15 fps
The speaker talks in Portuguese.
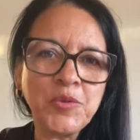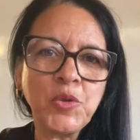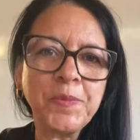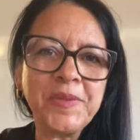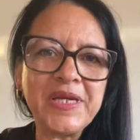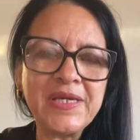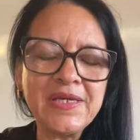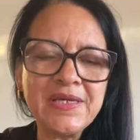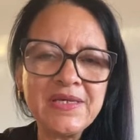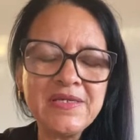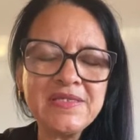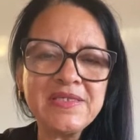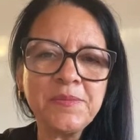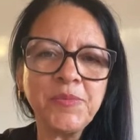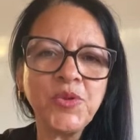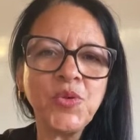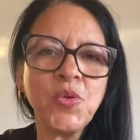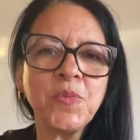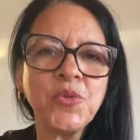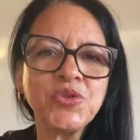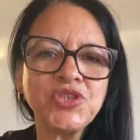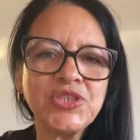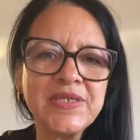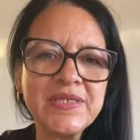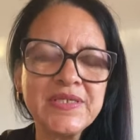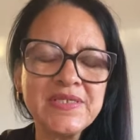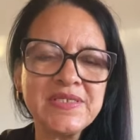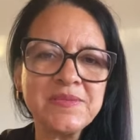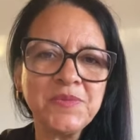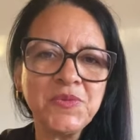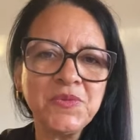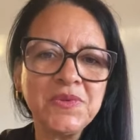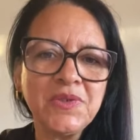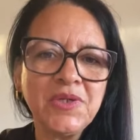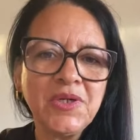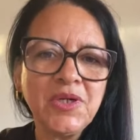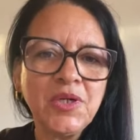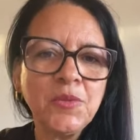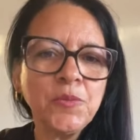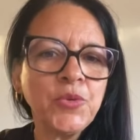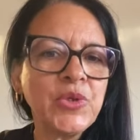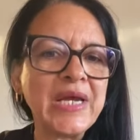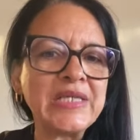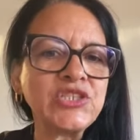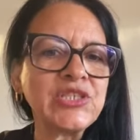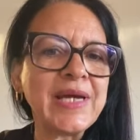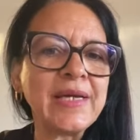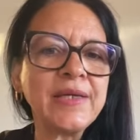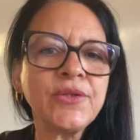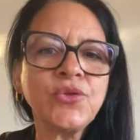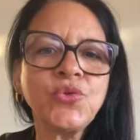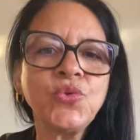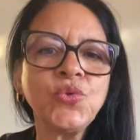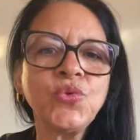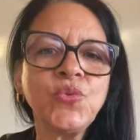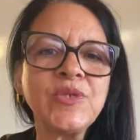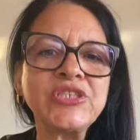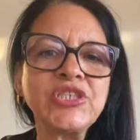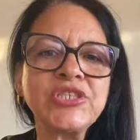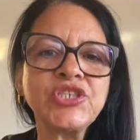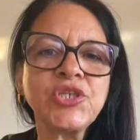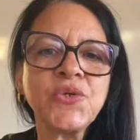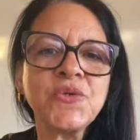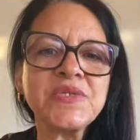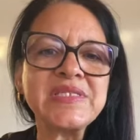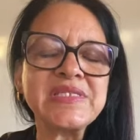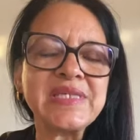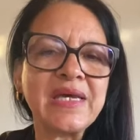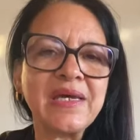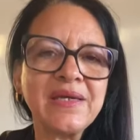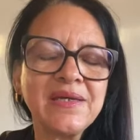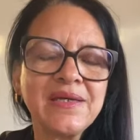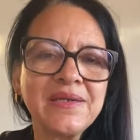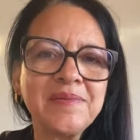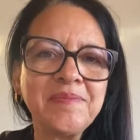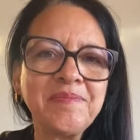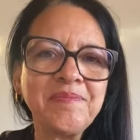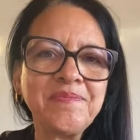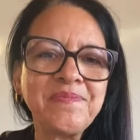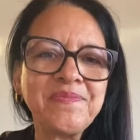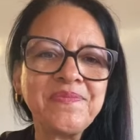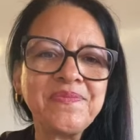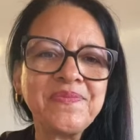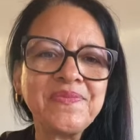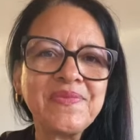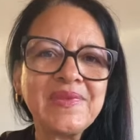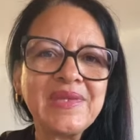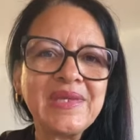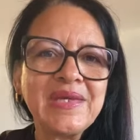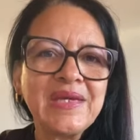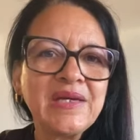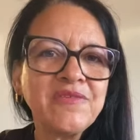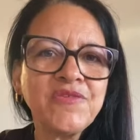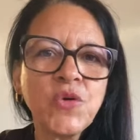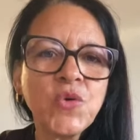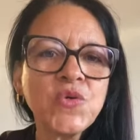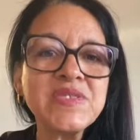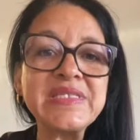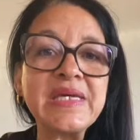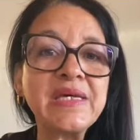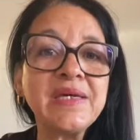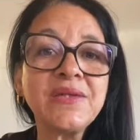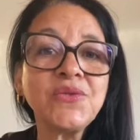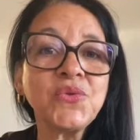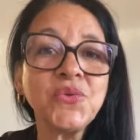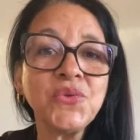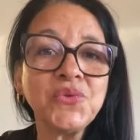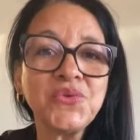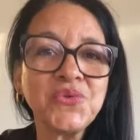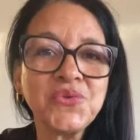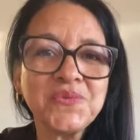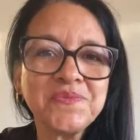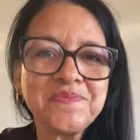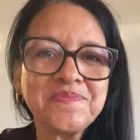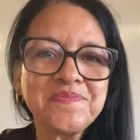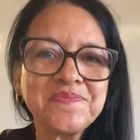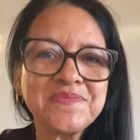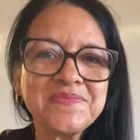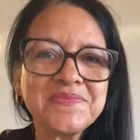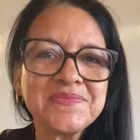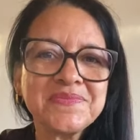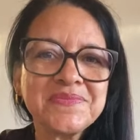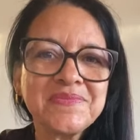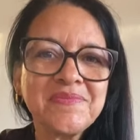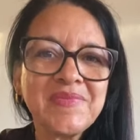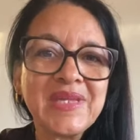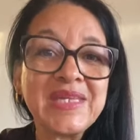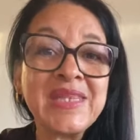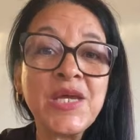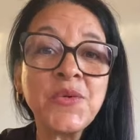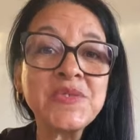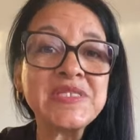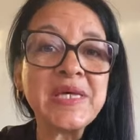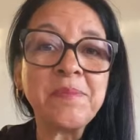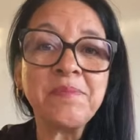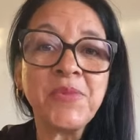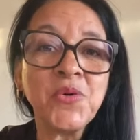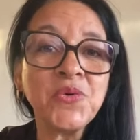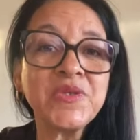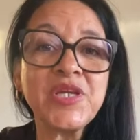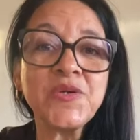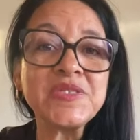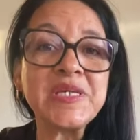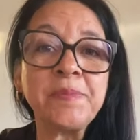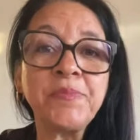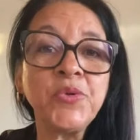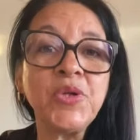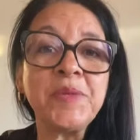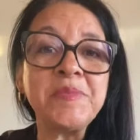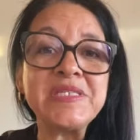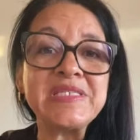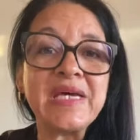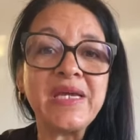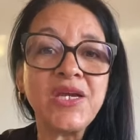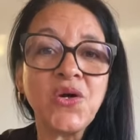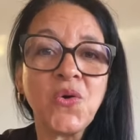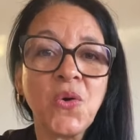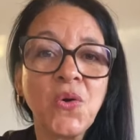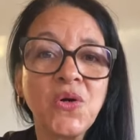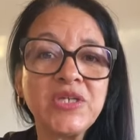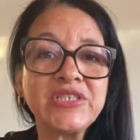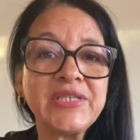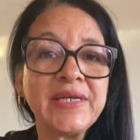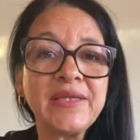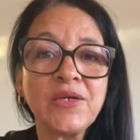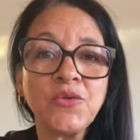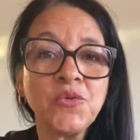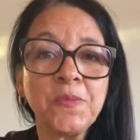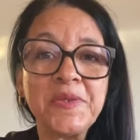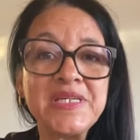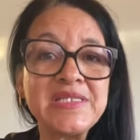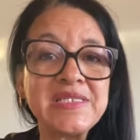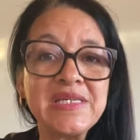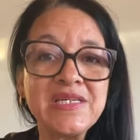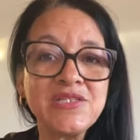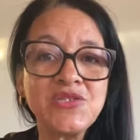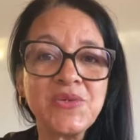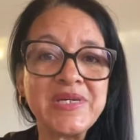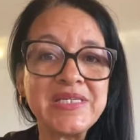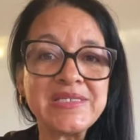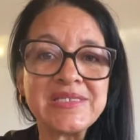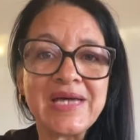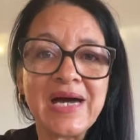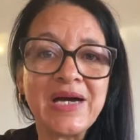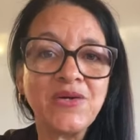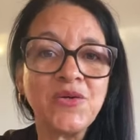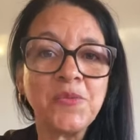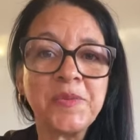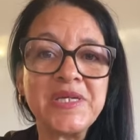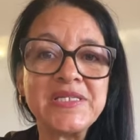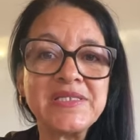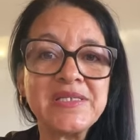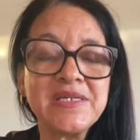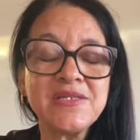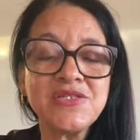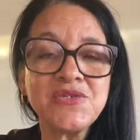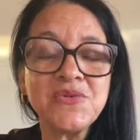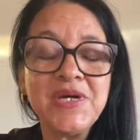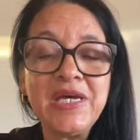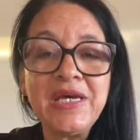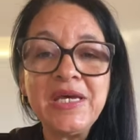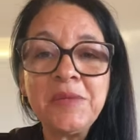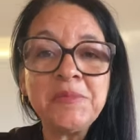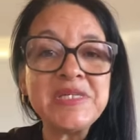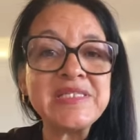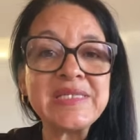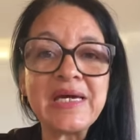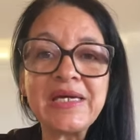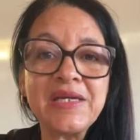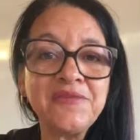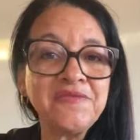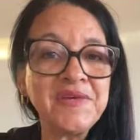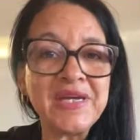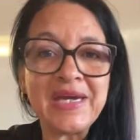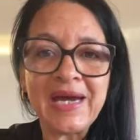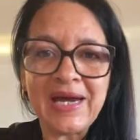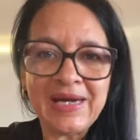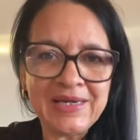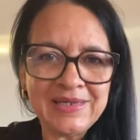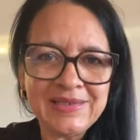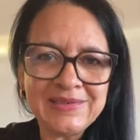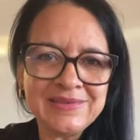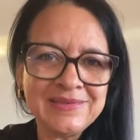por preguiça, por comodismo, por achar que tudo a gente consegue. Vou conseguir tudo. Deus é bom, Deus é pura misericórdia, então não preciso rezar, eu não preciso me sacrificar